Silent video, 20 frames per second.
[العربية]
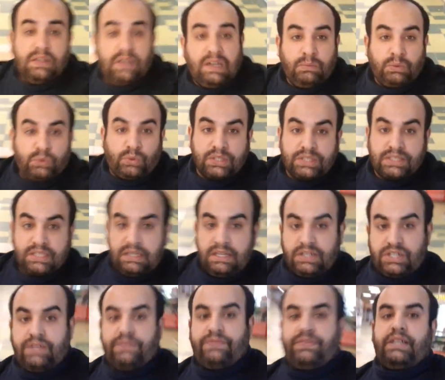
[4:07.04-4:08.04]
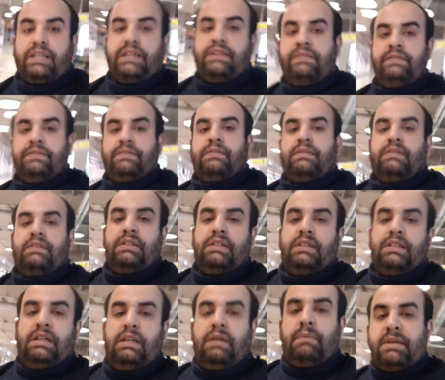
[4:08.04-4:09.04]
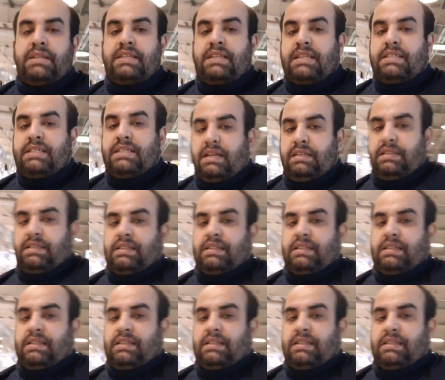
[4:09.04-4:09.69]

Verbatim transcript: اللي بتوصل لها شايفها كيف؟ بس هزازه